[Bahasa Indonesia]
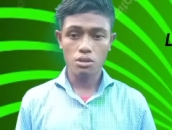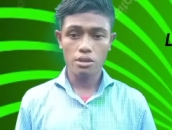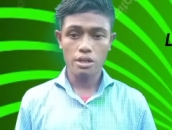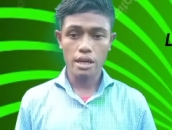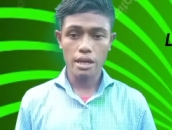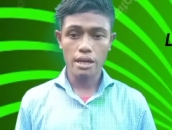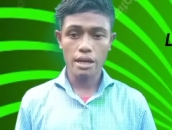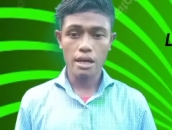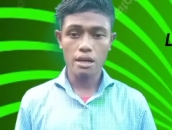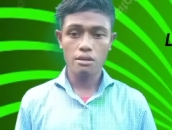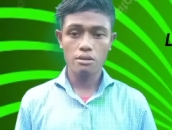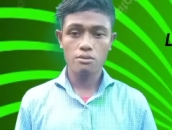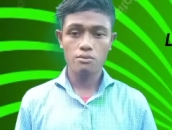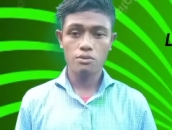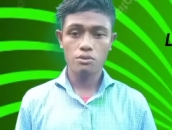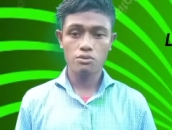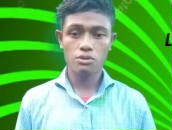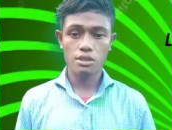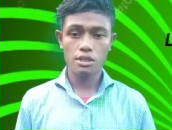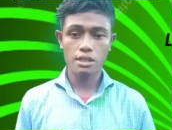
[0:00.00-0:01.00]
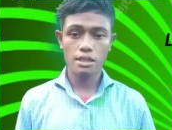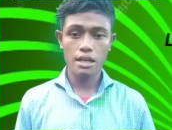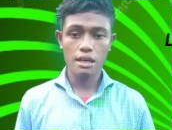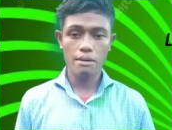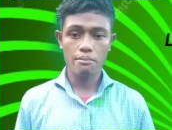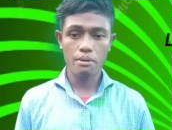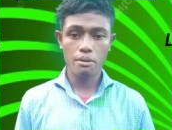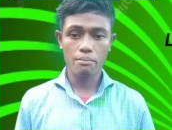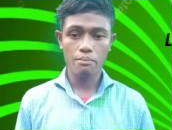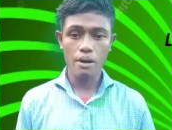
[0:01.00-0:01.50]
dengan
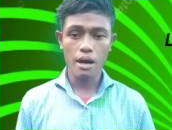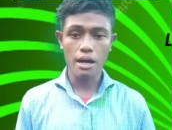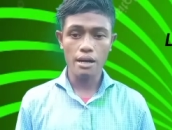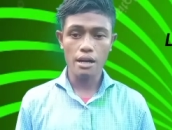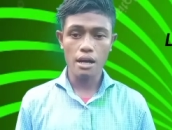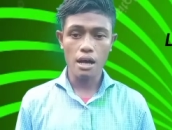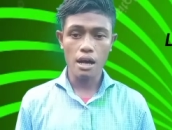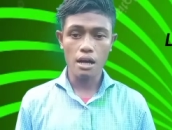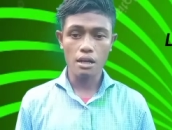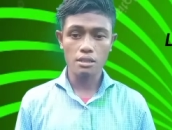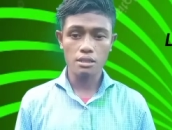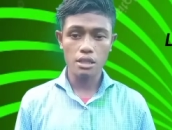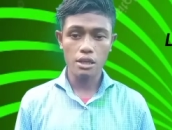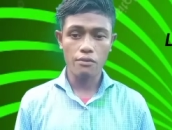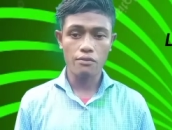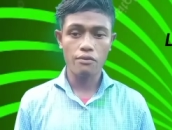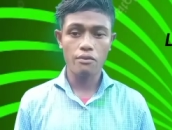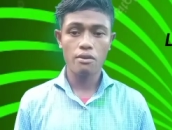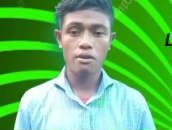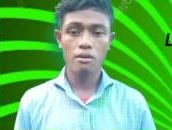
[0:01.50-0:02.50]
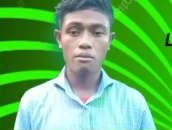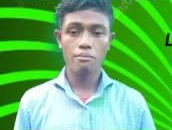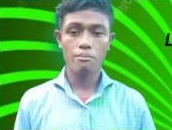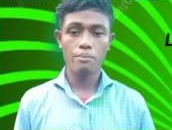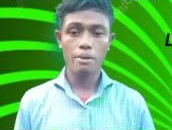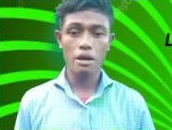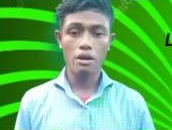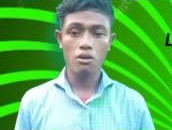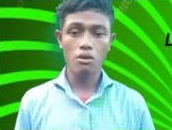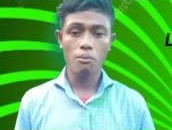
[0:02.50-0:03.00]
fungsida berbahan aktif
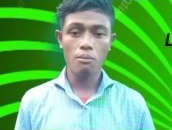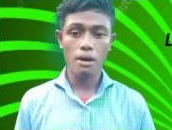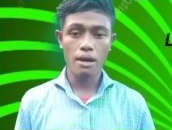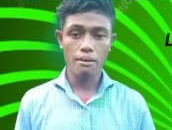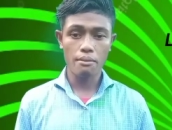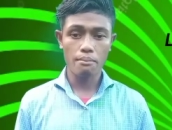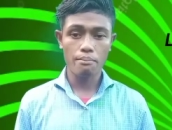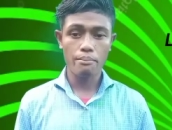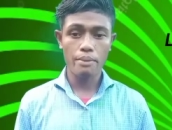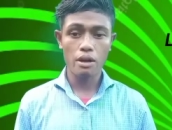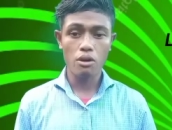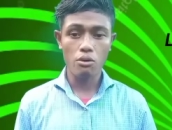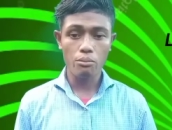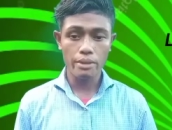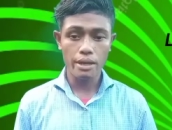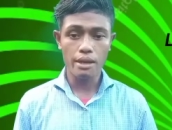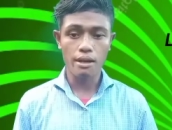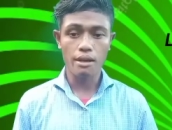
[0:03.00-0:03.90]
benomil.